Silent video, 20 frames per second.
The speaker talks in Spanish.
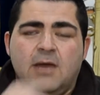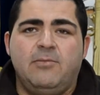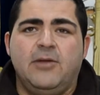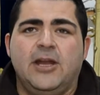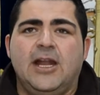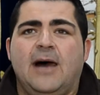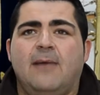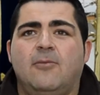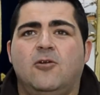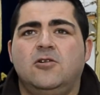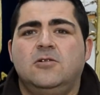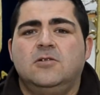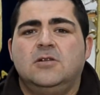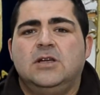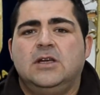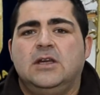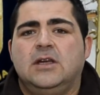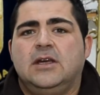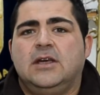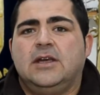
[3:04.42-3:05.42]
Esperamos
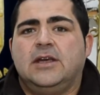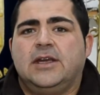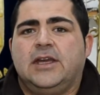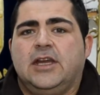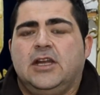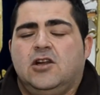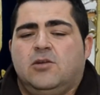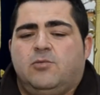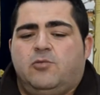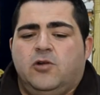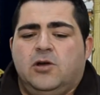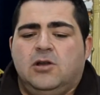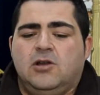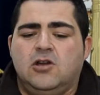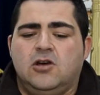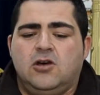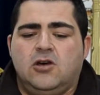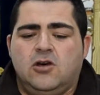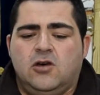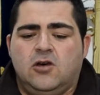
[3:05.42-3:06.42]
que los
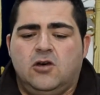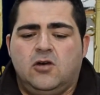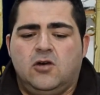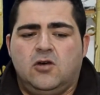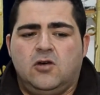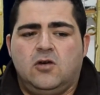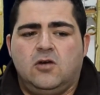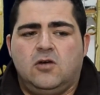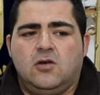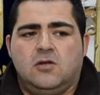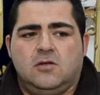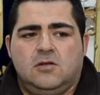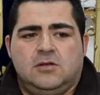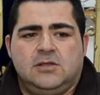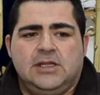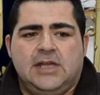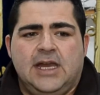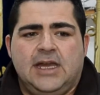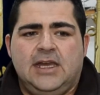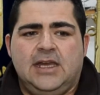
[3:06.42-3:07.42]
pueblos
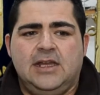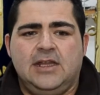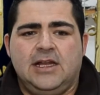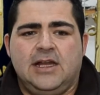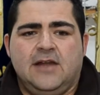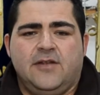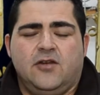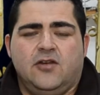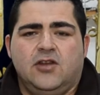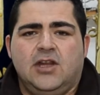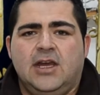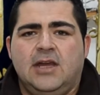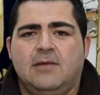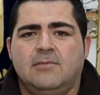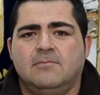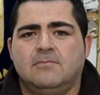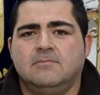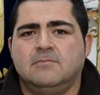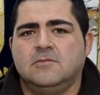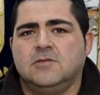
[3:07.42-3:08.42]
de aquí de la zona,
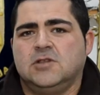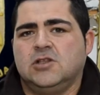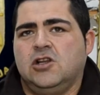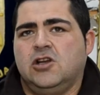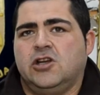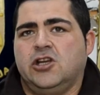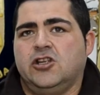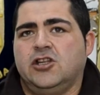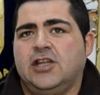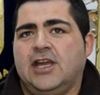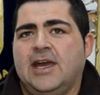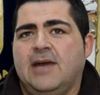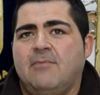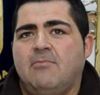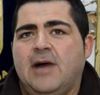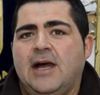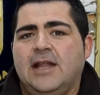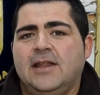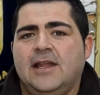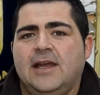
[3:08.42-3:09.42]
mm, los que no
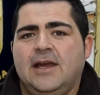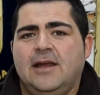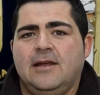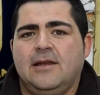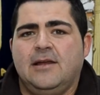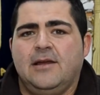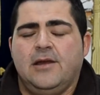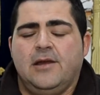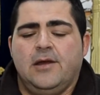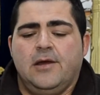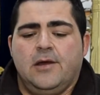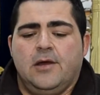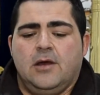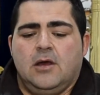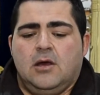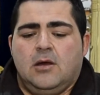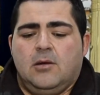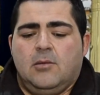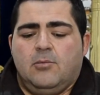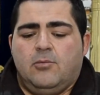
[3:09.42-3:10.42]
tengan banda,
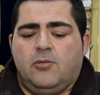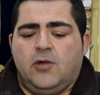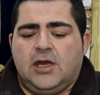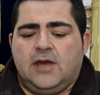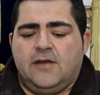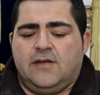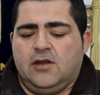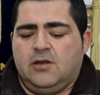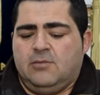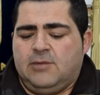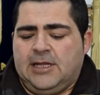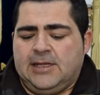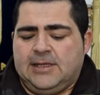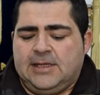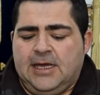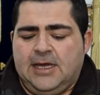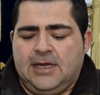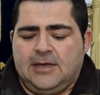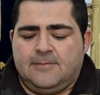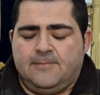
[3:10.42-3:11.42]
pues que se lo
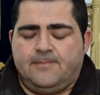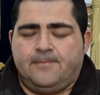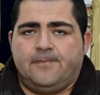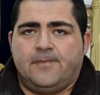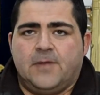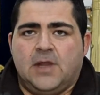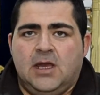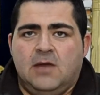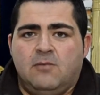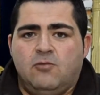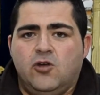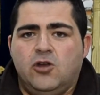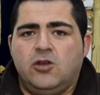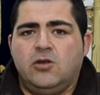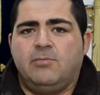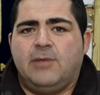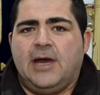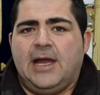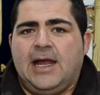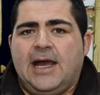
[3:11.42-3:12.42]
planteen. Es
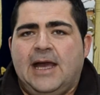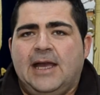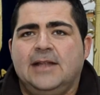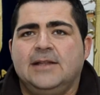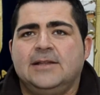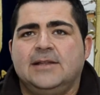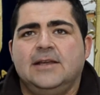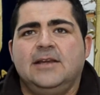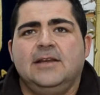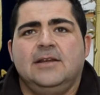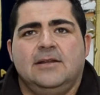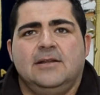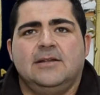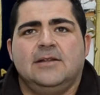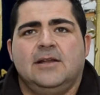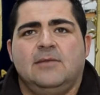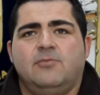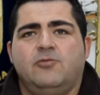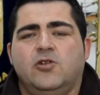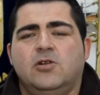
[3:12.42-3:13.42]
bueno para la gente
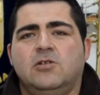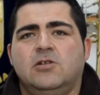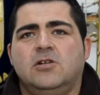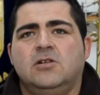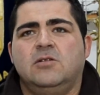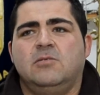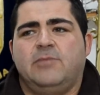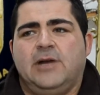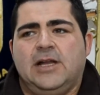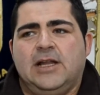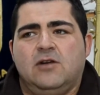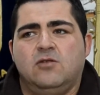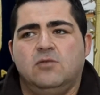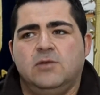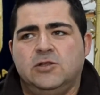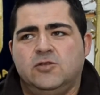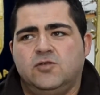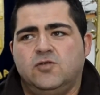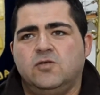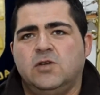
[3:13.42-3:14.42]
del pueblo, para la
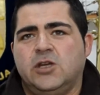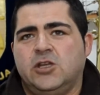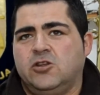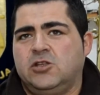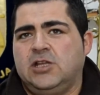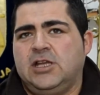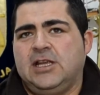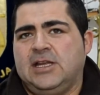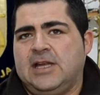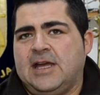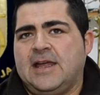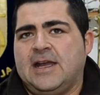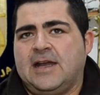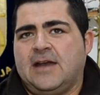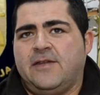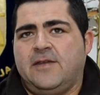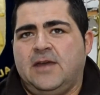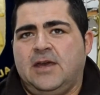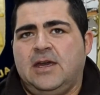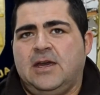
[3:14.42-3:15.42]
juventud que no tiene nada que
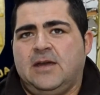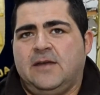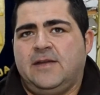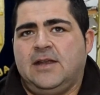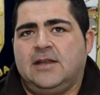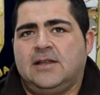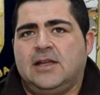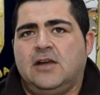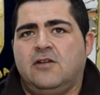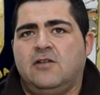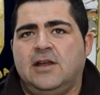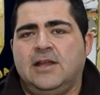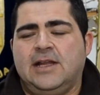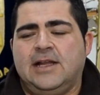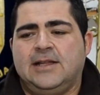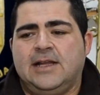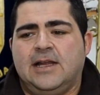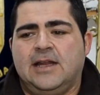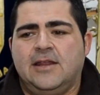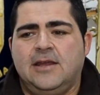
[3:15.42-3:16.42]
hacer a ciertas horas de
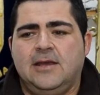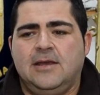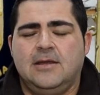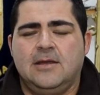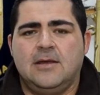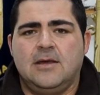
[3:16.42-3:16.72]
la tarde